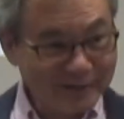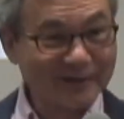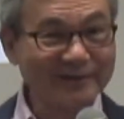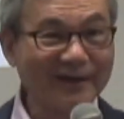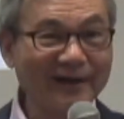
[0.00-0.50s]
の
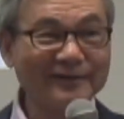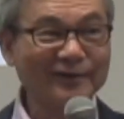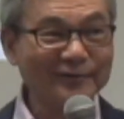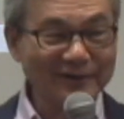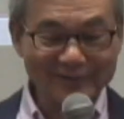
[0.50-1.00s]
中に入っ
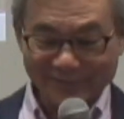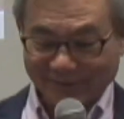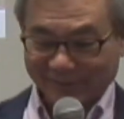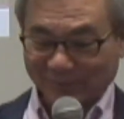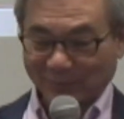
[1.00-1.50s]
てくれというよ
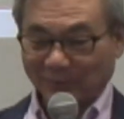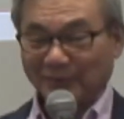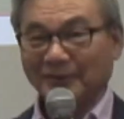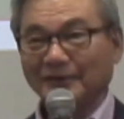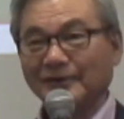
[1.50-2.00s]
うな人
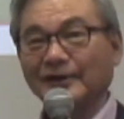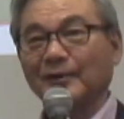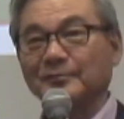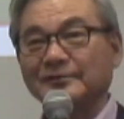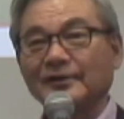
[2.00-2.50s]
もいる
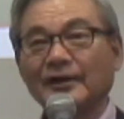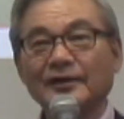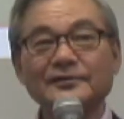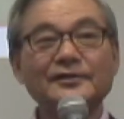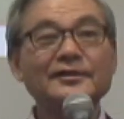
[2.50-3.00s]
かもしれない
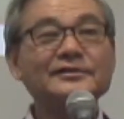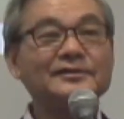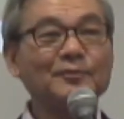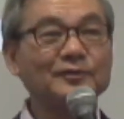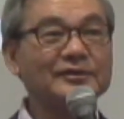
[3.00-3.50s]
いずれに
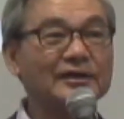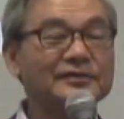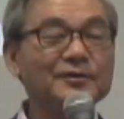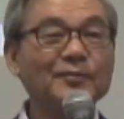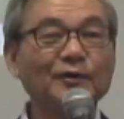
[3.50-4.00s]
しても
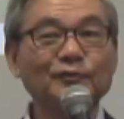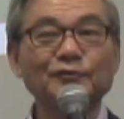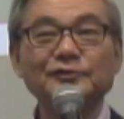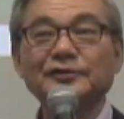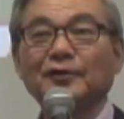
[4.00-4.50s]
賽銭箱
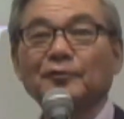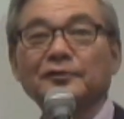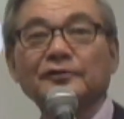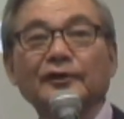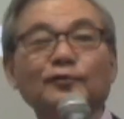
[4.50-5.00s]
の口が大
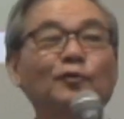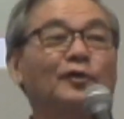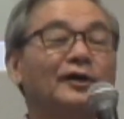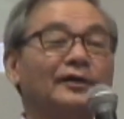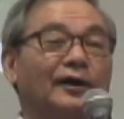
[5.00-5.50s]
きいのは遠
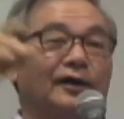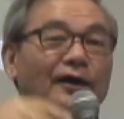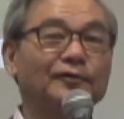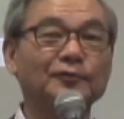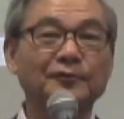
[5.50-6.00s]
くから投げ
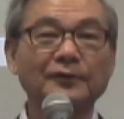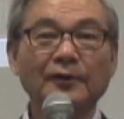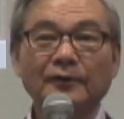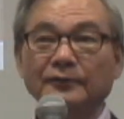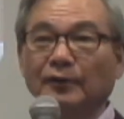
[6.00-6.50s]
られるように
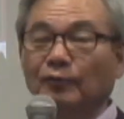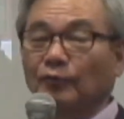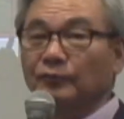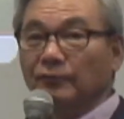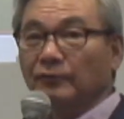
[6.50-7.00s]
だか
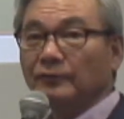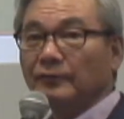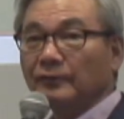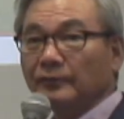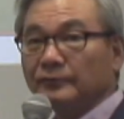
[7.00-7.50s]
らこの
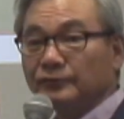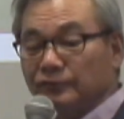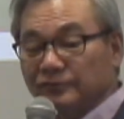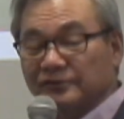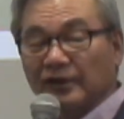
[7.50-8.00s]

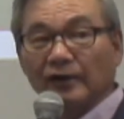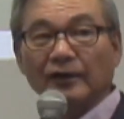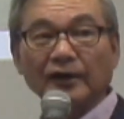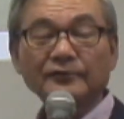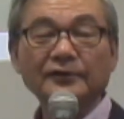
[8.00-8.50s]

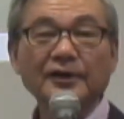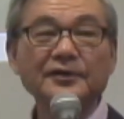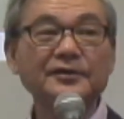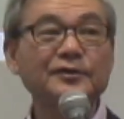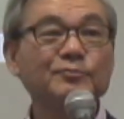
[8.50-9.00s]
13ある
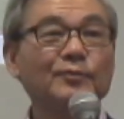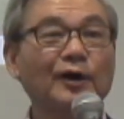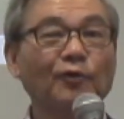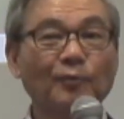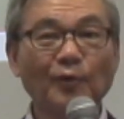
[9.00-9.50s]
献金
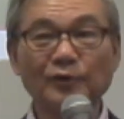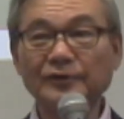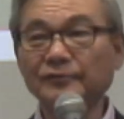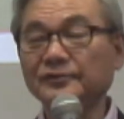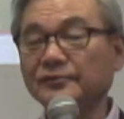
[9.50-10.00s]
箱も
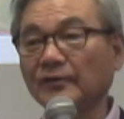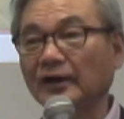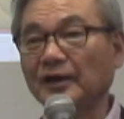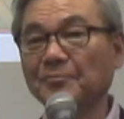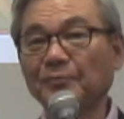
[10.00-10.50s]
入り口
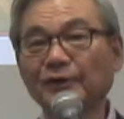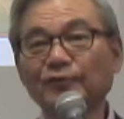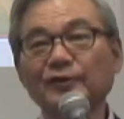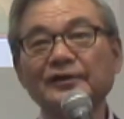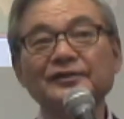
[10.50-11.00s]
はラッパ
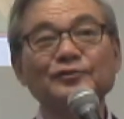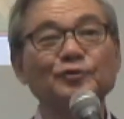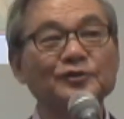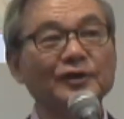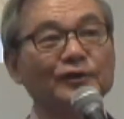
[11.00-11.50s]
の形
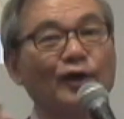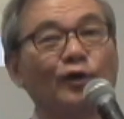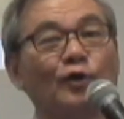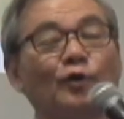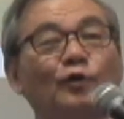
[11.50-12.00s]
をしてい
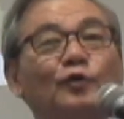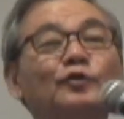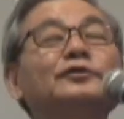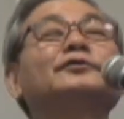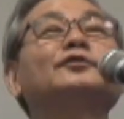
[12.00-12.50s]
て
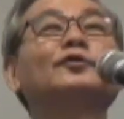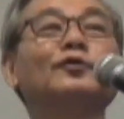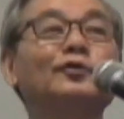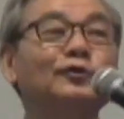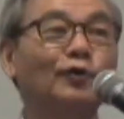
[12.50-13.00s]
ぐっ
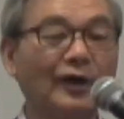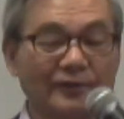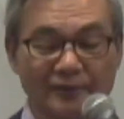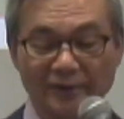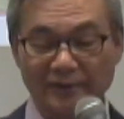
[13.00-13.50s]
と広
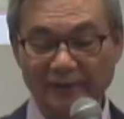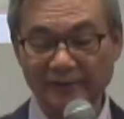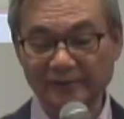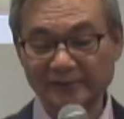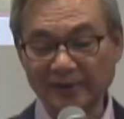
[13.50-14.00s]
がっていた
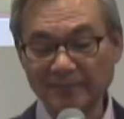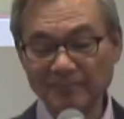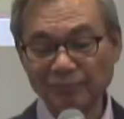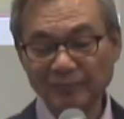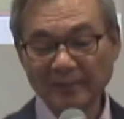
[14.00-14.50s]
んですね